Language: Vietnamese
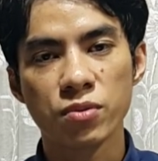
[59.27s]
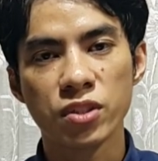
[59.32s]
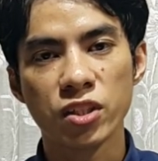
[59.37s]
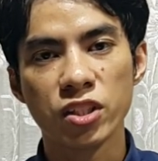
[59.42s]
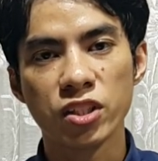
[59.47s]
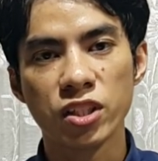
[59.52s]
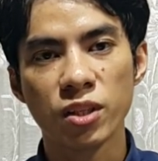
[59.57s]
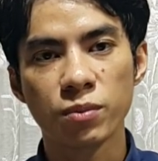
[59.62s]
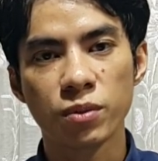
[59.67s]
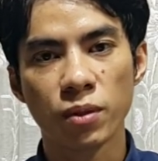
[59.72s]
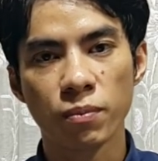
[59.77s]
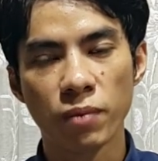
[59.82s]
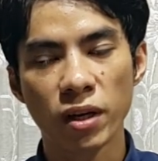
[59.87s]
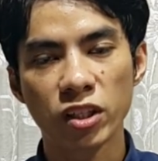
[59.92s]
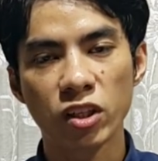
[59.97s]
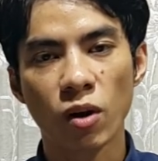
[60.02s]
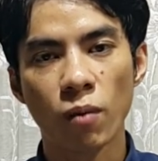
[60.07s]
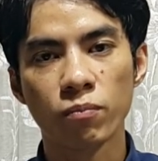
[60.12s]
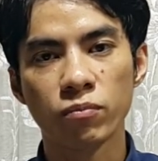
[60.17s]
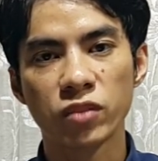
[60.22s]
suy nhiên thương
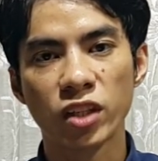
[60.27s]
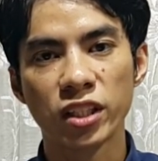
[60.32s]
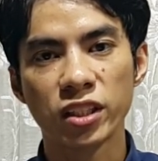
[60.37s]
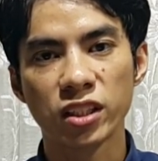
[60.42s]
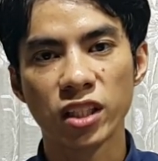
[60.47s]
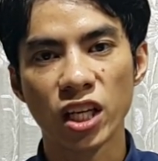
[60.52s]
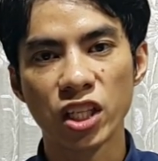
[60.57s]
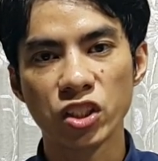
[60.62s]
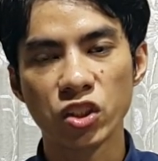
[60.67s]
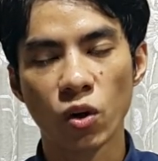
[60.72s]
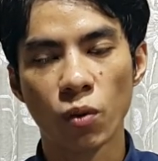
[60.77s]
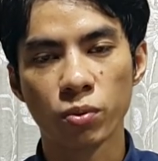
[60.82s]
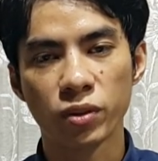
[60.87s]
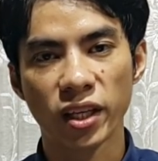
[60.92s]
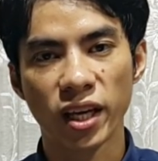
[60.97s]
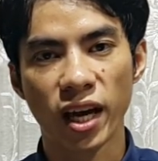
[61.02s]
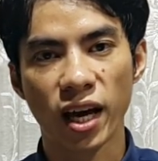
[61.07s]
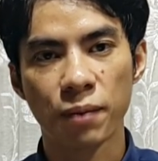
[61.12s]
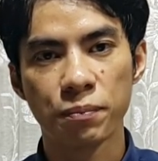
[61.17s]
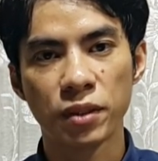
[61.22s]
mấy công tinh đây chụp
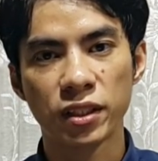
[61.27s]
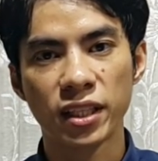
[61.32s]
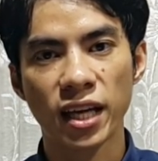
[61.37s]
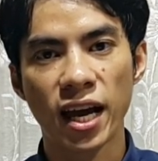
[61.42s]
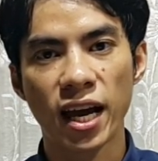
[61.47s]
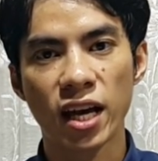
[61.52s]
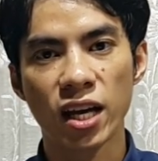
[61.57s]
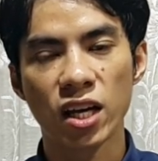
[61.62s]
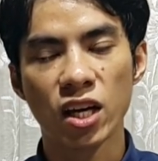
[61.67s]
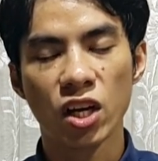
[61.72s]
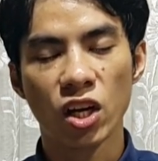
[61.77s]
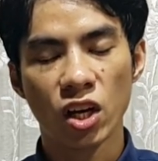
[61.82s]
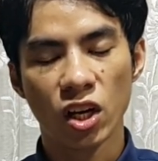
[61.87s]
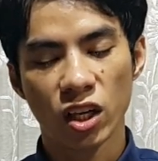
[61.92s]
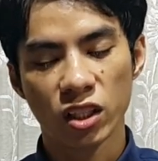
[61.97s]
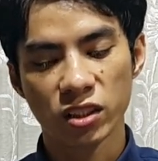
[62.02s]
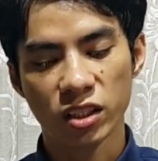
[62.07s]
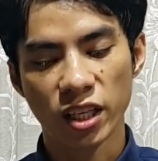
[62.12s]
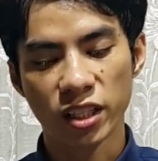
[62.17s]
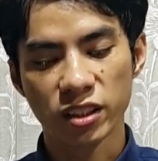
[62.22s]
tiền mẹ tha
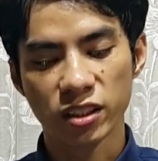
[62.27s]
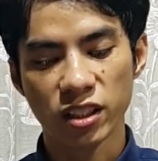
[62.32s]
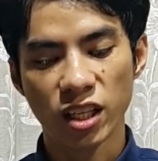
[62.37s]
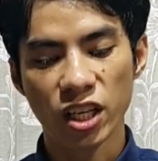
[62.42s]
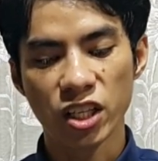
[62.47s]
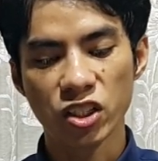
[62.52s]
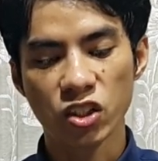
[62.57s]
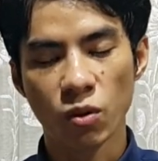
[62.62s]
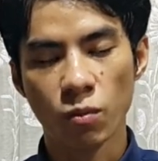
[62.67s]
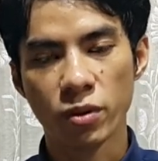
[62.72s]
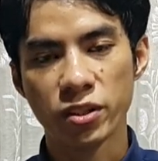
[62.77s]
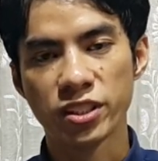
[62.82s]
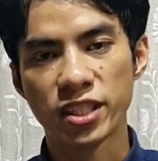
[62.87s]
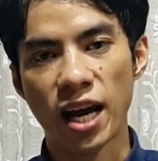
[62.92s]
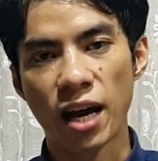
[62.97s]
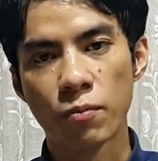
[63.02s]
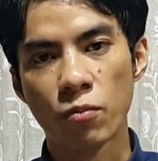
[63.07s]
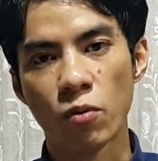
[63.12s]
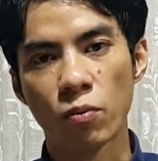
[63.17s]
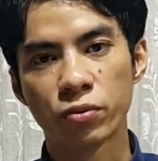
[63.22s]
tinh đây dùng mà
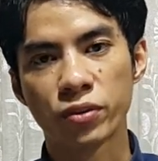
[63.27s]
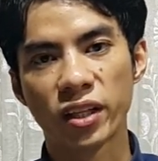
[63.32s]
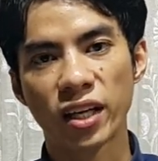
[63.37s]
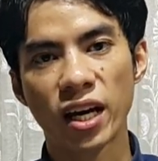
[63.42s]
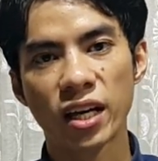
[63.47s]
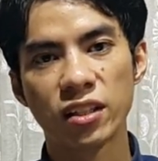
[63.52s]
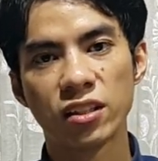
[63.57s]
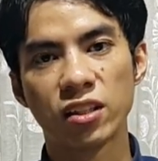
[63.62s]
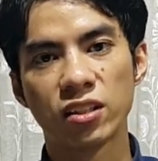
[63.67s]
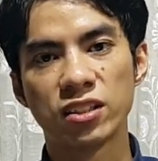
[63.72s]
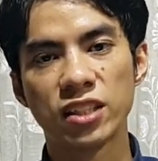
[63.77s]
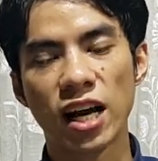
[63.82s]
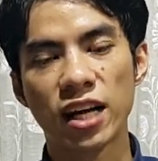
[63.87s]
chạm một tia rồi